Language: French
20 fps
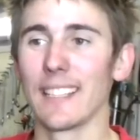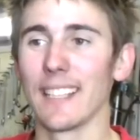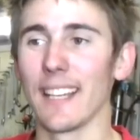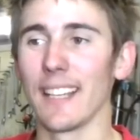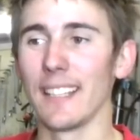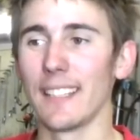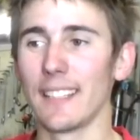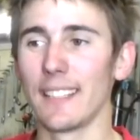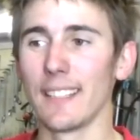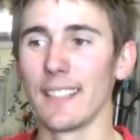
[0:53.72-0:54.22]

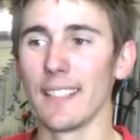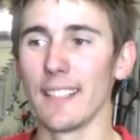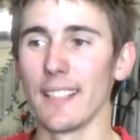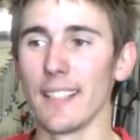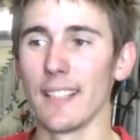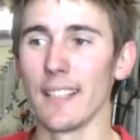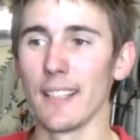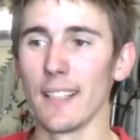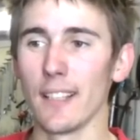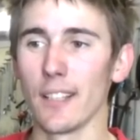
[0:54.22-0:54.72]
qui a
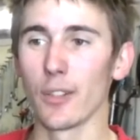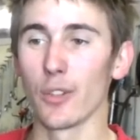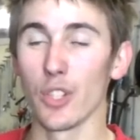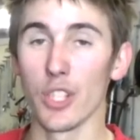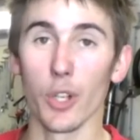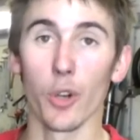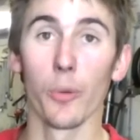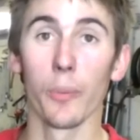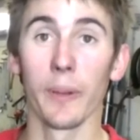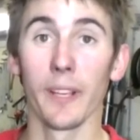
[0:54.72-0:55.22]

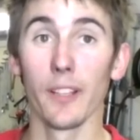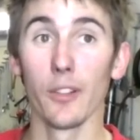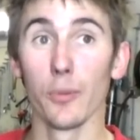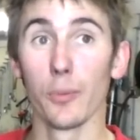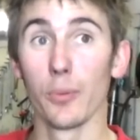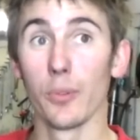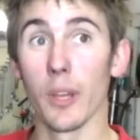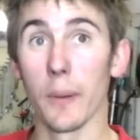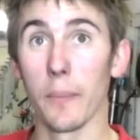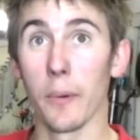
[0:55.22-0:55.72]
été, que j'ai
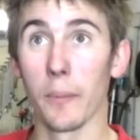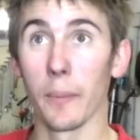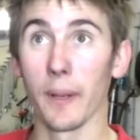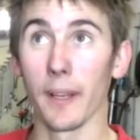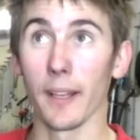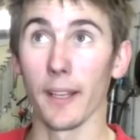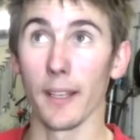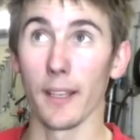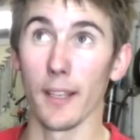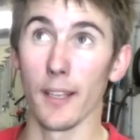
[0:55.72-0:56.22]
repris depuis à
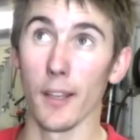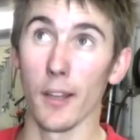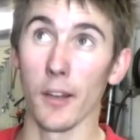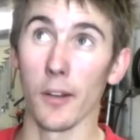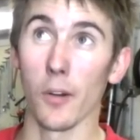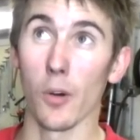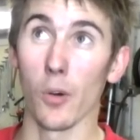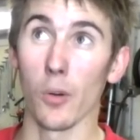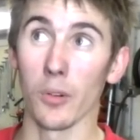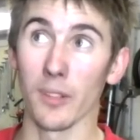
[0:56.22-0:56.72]
peu
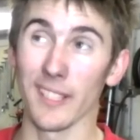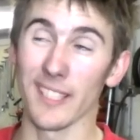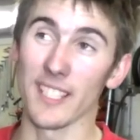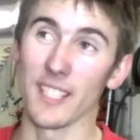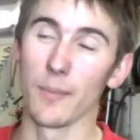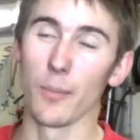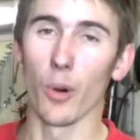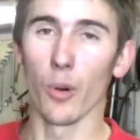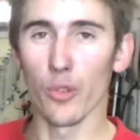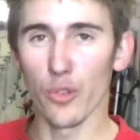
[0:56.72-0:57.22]
près
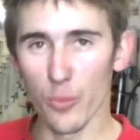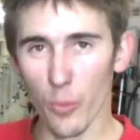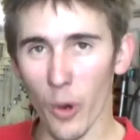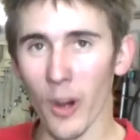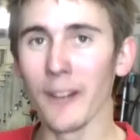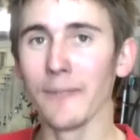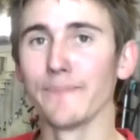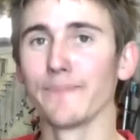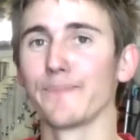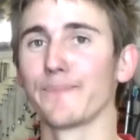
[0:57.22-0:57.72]
quasiment
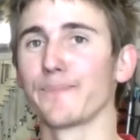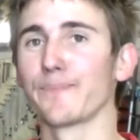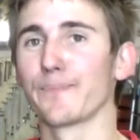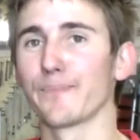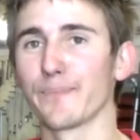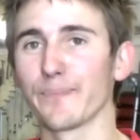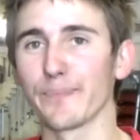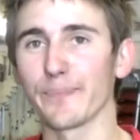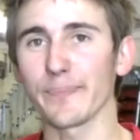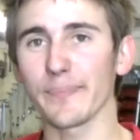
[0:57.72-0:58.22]
11 mois,
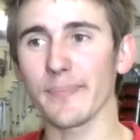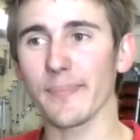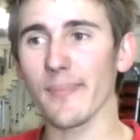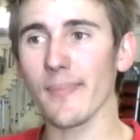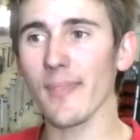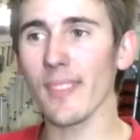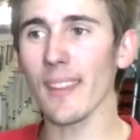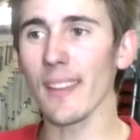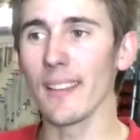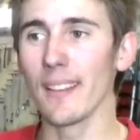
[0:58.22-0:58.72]

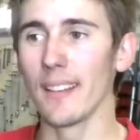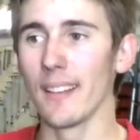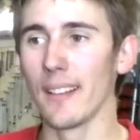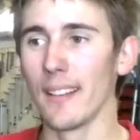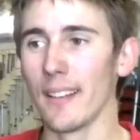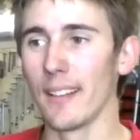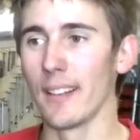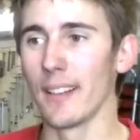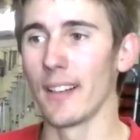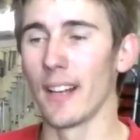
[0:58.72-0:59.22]

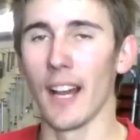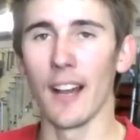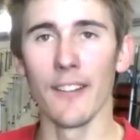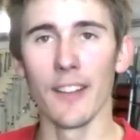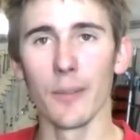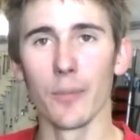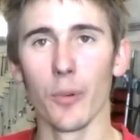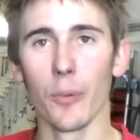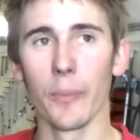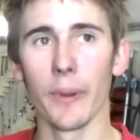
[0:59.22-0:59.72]

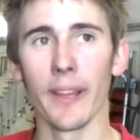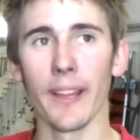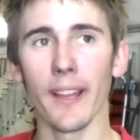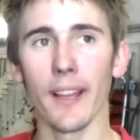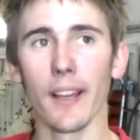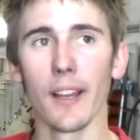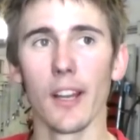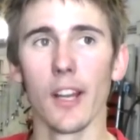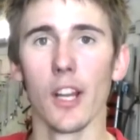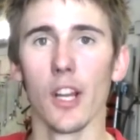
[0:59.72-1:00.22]
avec mon
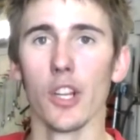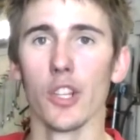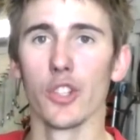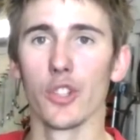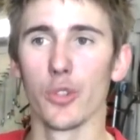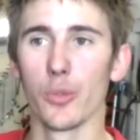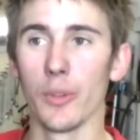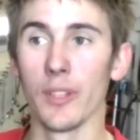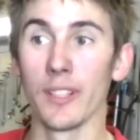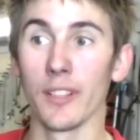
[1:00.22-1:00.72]
père,
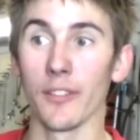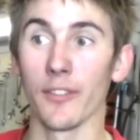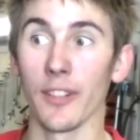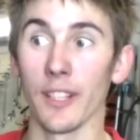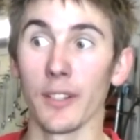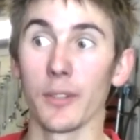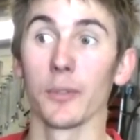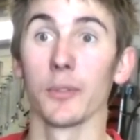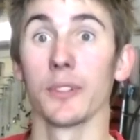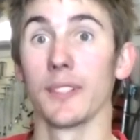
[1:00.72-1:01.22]
suite
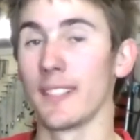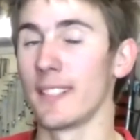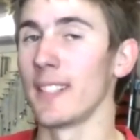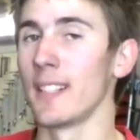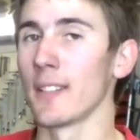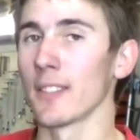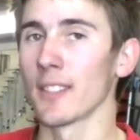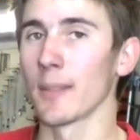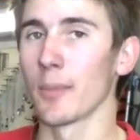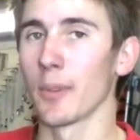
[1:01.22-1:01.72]
en fait au
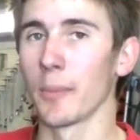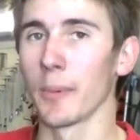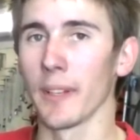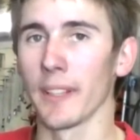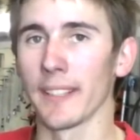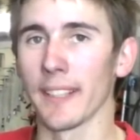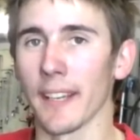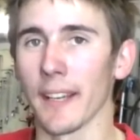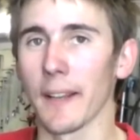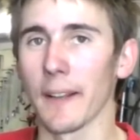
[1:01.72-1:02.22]
décès de l'ancien
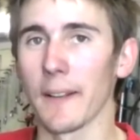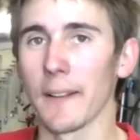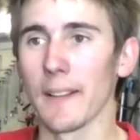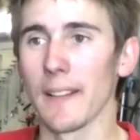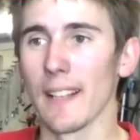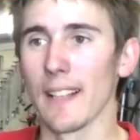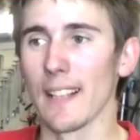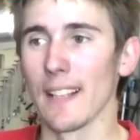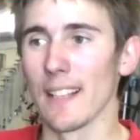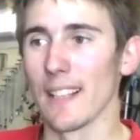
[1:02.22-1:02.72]
propriétaire.
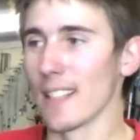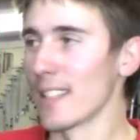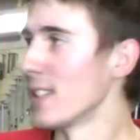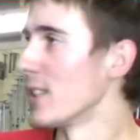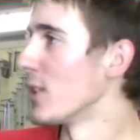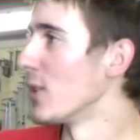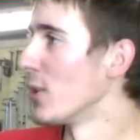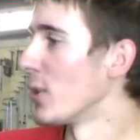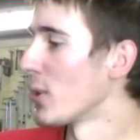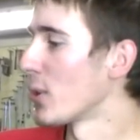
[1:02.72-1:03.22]
D'accord.
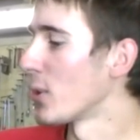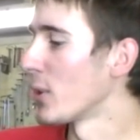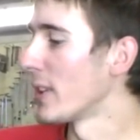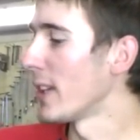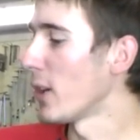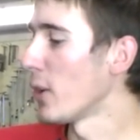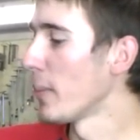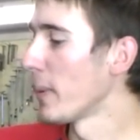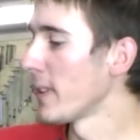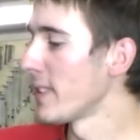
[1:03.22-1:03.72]

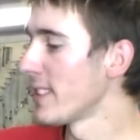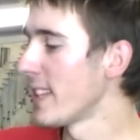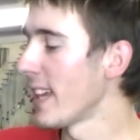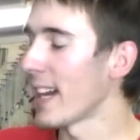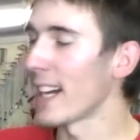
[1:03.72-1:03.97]
Donc on a repris